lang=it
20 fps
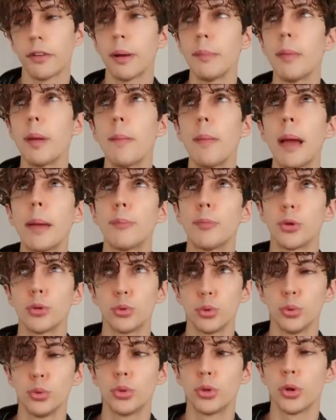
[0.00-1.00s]
avrebbe mai
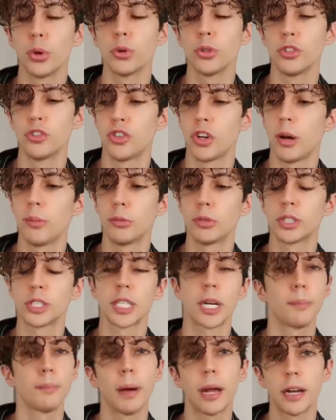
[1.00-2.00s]
potuto, diciamo,
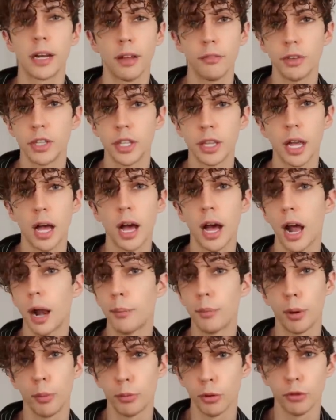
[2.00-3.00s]
strappare la vita
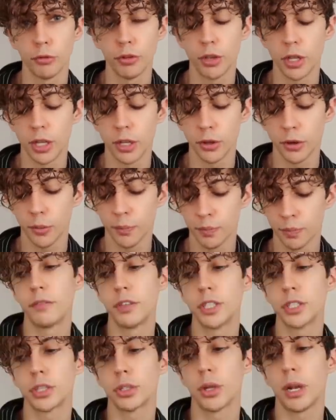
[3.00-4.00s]
al proprio figlio. Ha
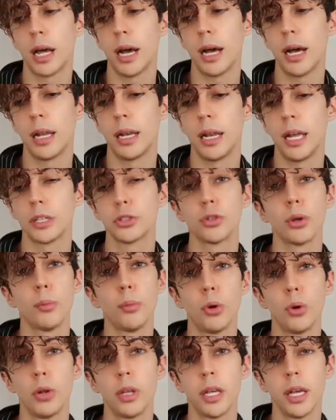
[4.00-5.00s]
visto la, la sua
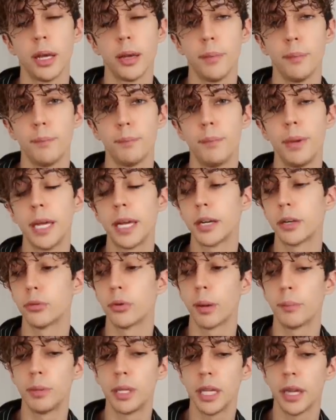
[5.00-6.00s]
moglie bere
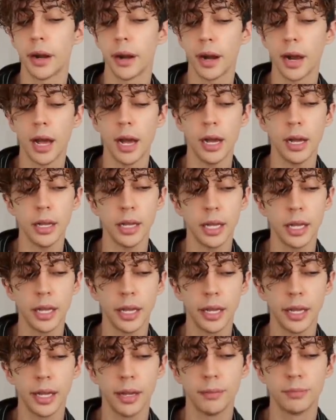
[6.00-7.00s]
una birra
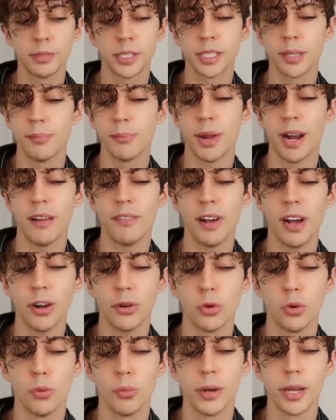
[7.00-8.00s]
e
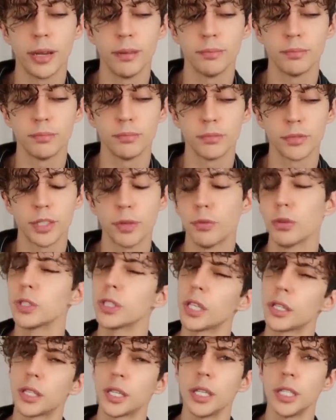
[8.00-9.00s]
sembrava come se fosse